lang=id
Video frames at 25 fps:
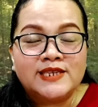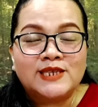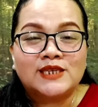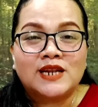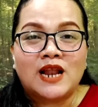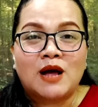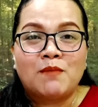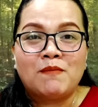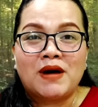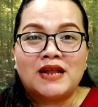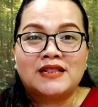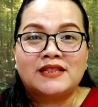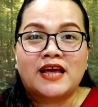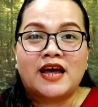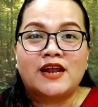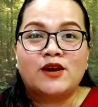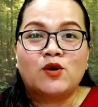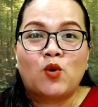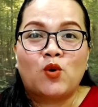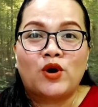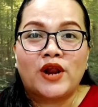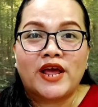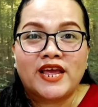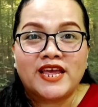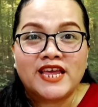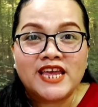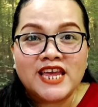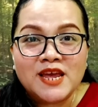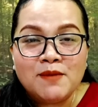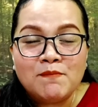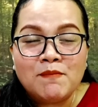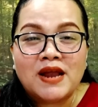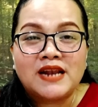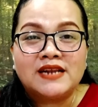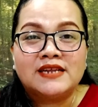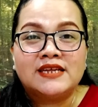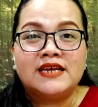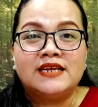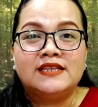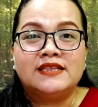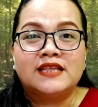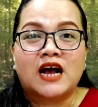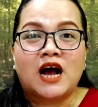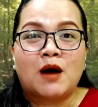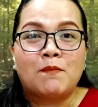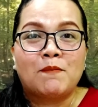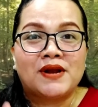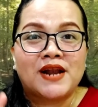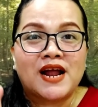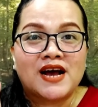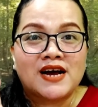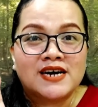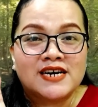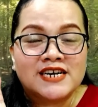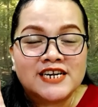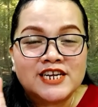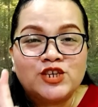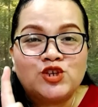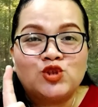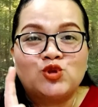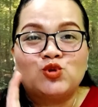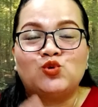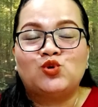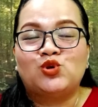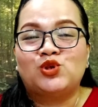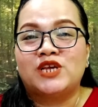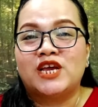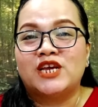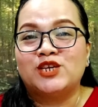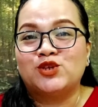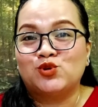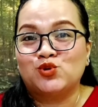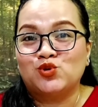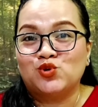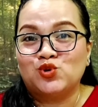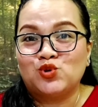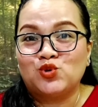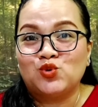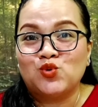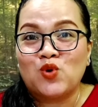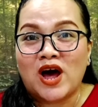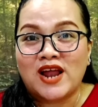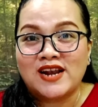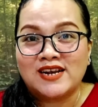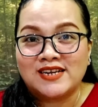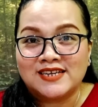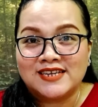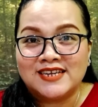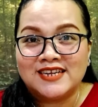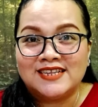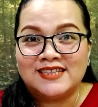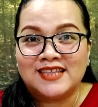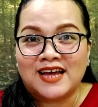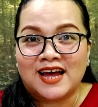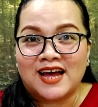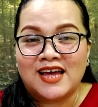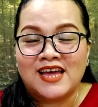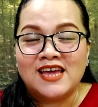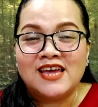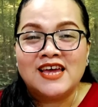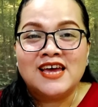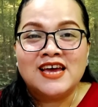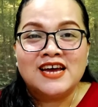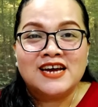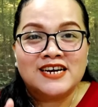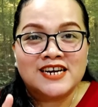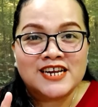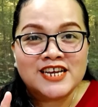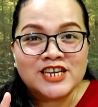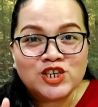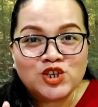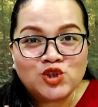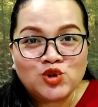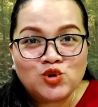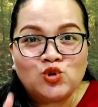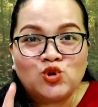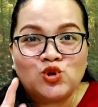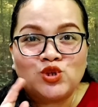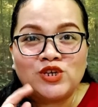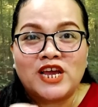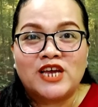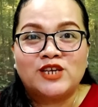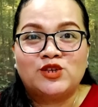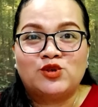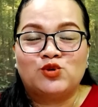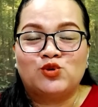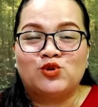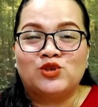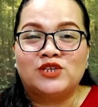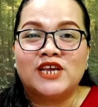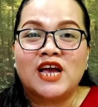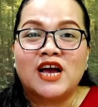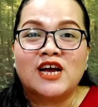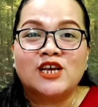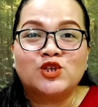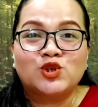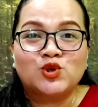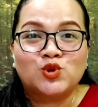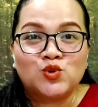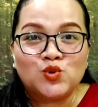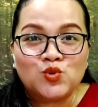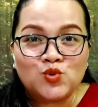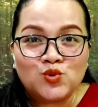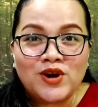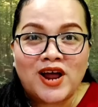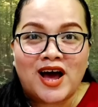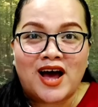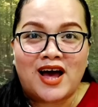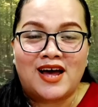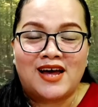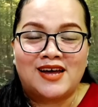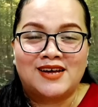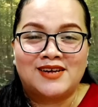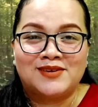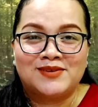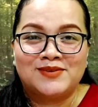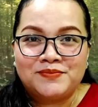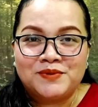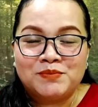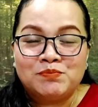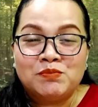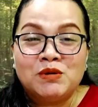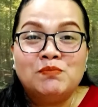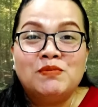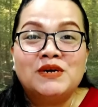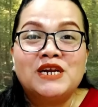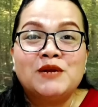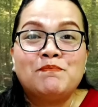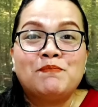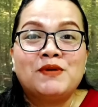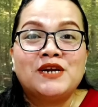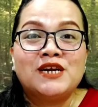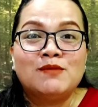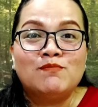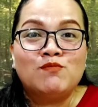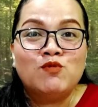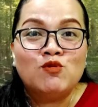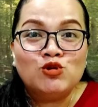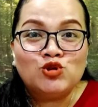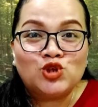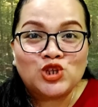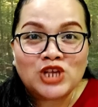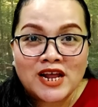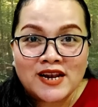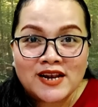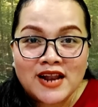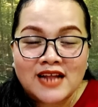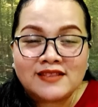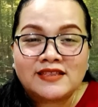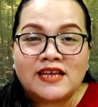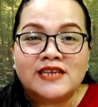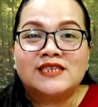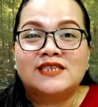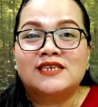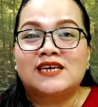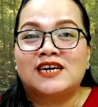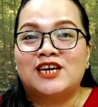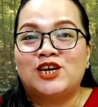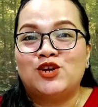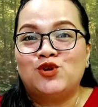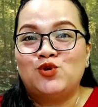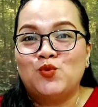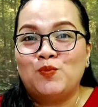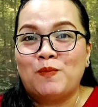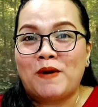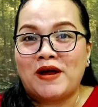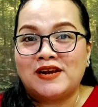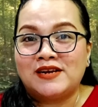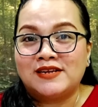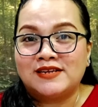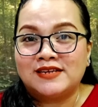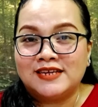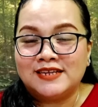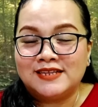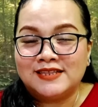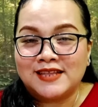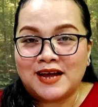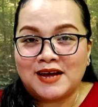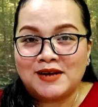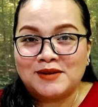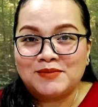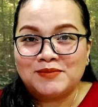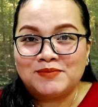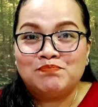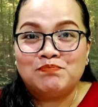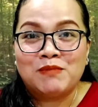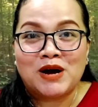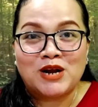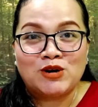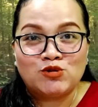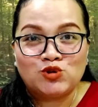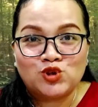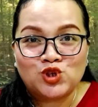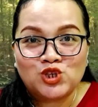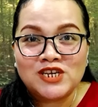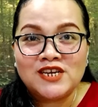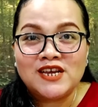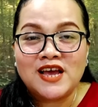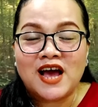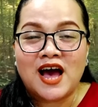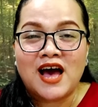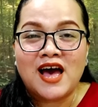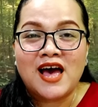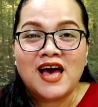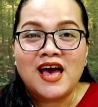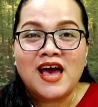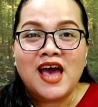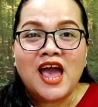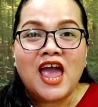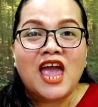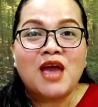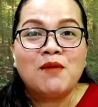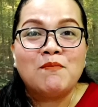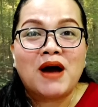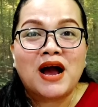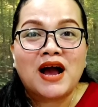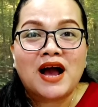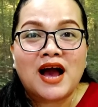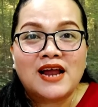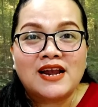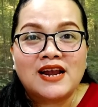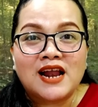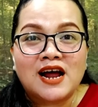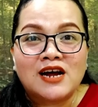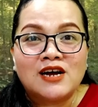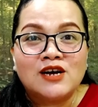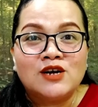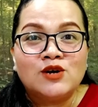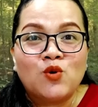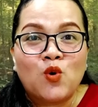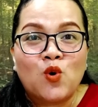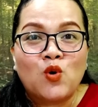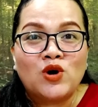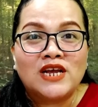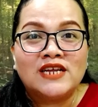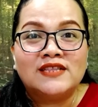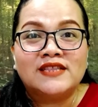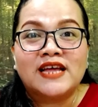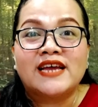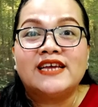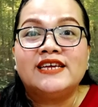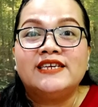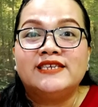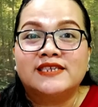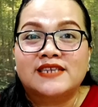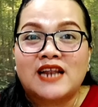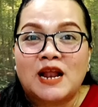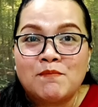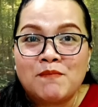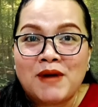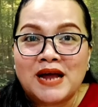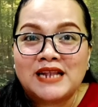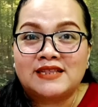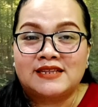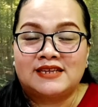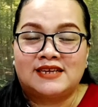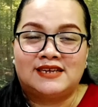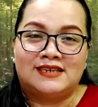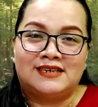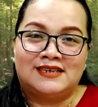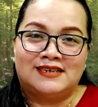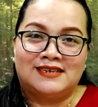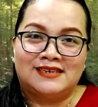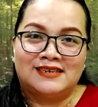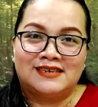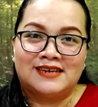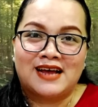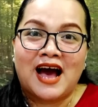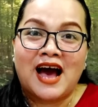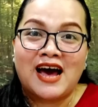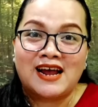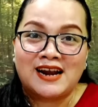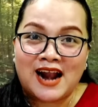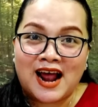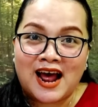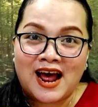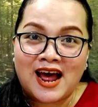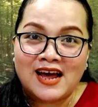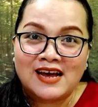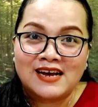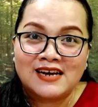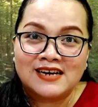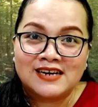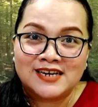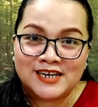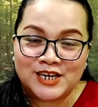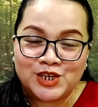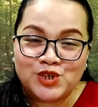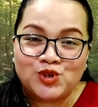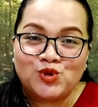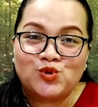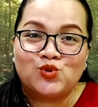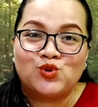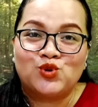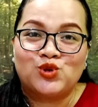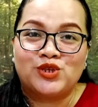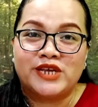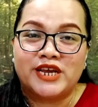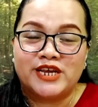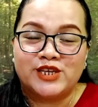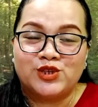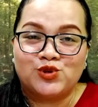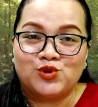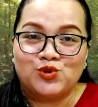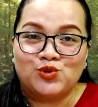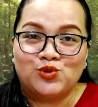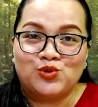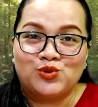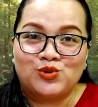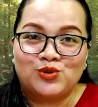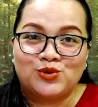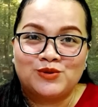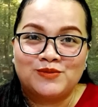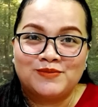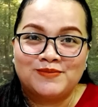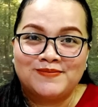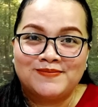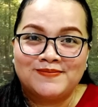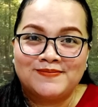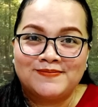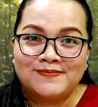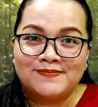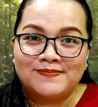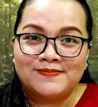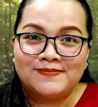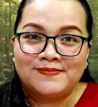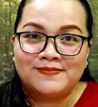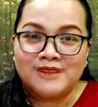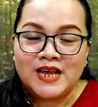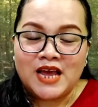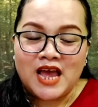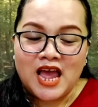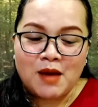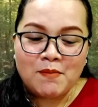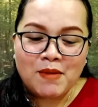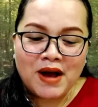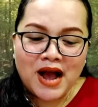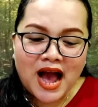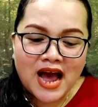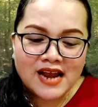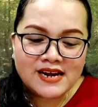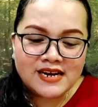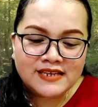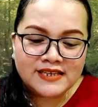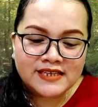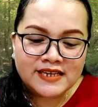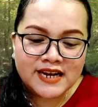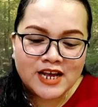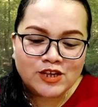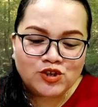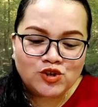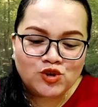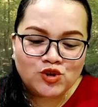diselamatkan oleh iman kita kepada Kristus Yesus Tuhan kita. Kristus Yesus yang sudah memberi penebusan atas kehidupan kita. Manusia emakana enggo kita islamatkan arah Kristus Yesus. Eh maka hadis